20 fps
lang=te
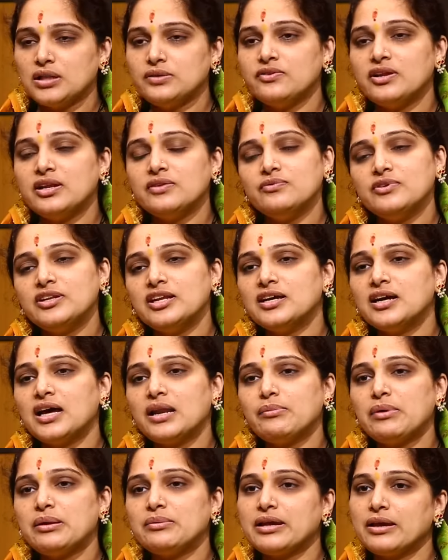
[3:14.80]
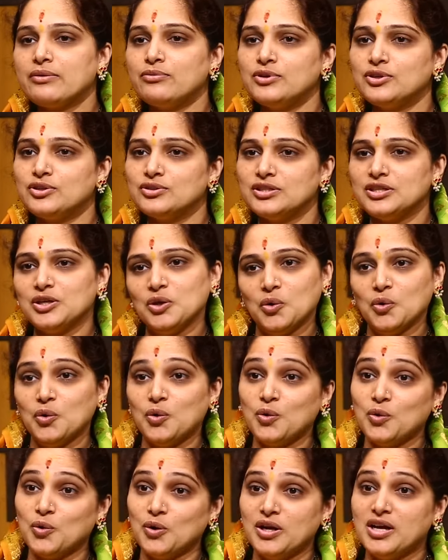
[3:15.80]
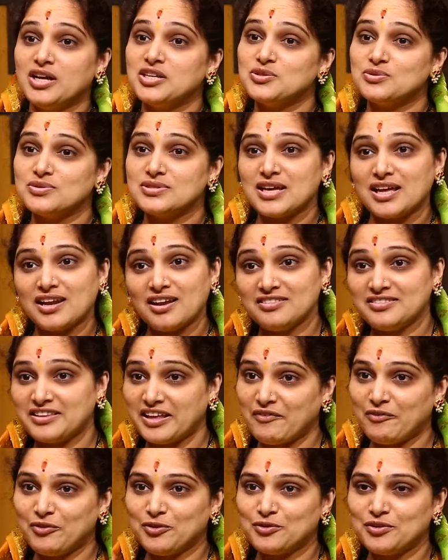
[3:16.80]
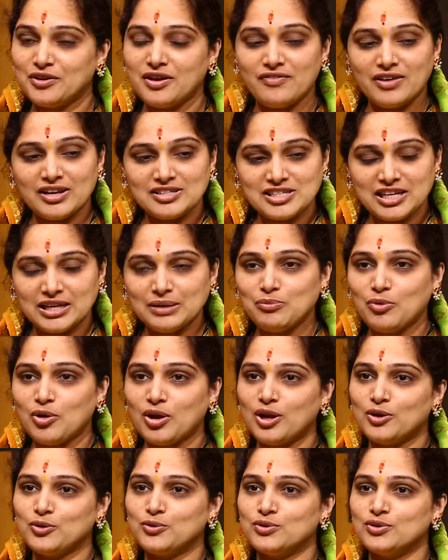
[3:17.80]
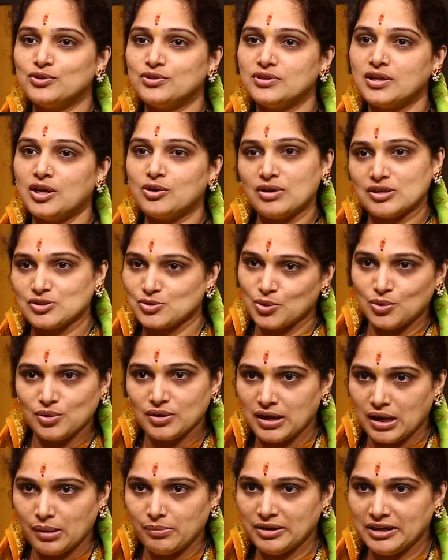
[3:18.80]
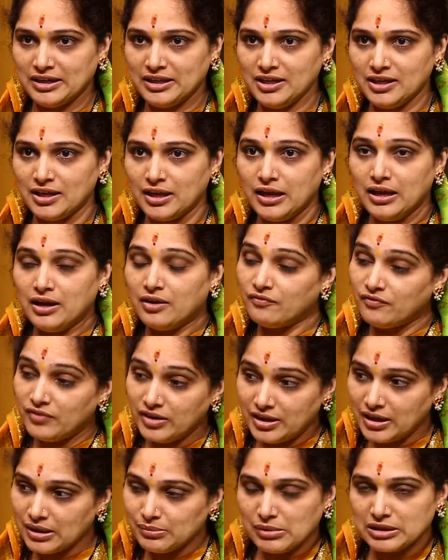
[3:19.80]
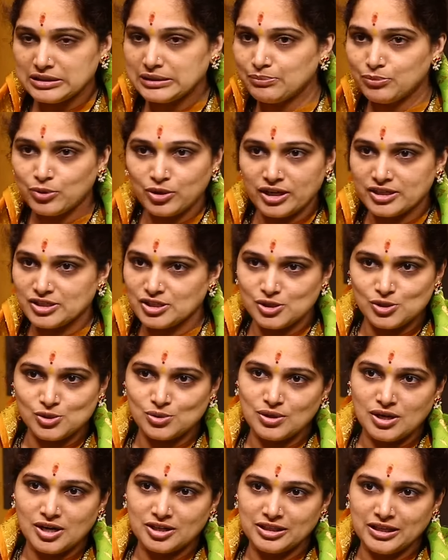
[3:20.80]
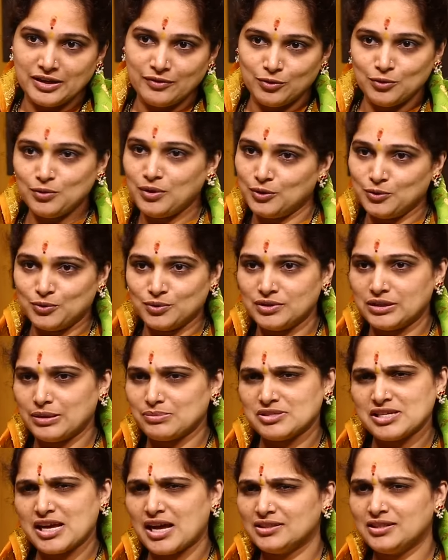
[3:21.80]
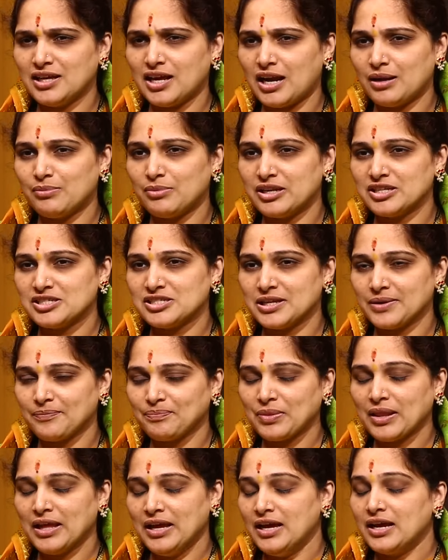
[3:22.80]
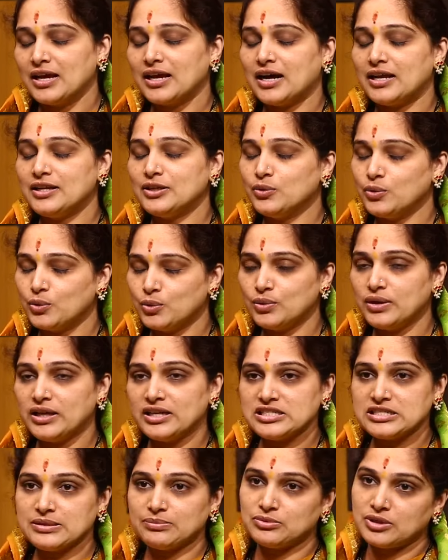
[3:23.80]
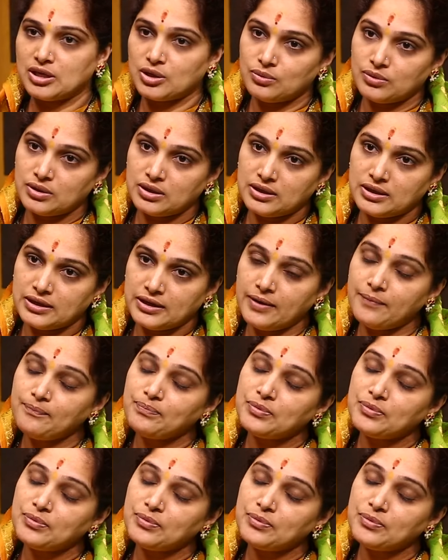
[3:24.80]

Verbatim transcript: అది మనం వినంగానే మనకి ఏముంటుంది ఓహో చూసారా దేవుడు కూడా వాళ్ళు చనిపోవాలనుకుంటున్నారు అసురులు కాబట్టి వీళ్ళని మాత్రం ప్రొటెక్ట్ చేస్తున్నాడు దేవుడు అనుకుంటాం సాధారణ మనిషి కానీ గురువులు ఏం చెప్తారు అంటే